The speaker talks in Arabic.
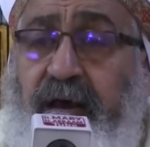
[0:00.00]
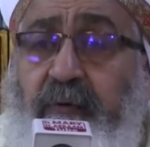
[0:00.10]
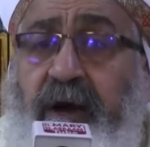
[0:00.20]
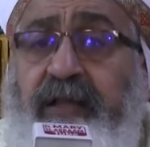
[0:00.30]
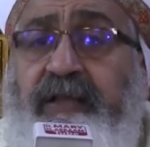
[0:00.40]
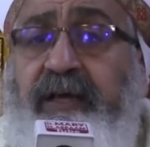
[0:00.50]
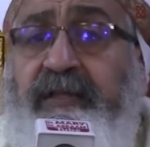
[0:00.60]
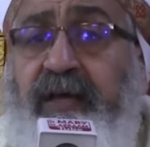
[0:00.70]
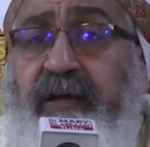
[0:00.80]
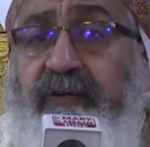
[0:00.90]
او حتى
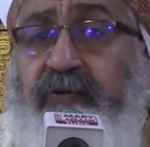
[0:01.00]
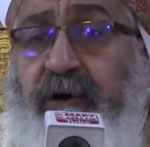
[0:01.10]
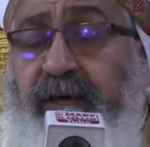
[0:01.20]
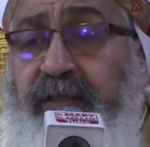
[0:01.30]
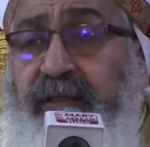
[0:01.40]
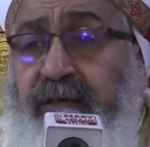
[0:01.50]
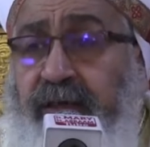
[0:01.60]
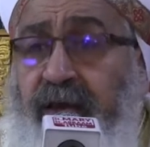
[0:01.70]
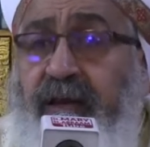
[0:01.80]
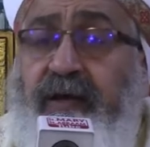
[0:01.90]
تؤدي
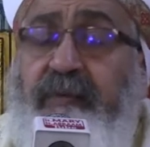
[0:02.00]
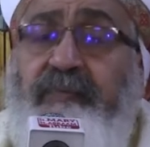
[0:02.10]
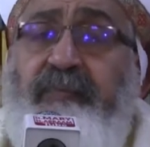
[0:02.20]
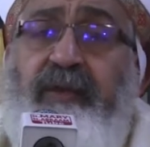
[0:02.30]
الى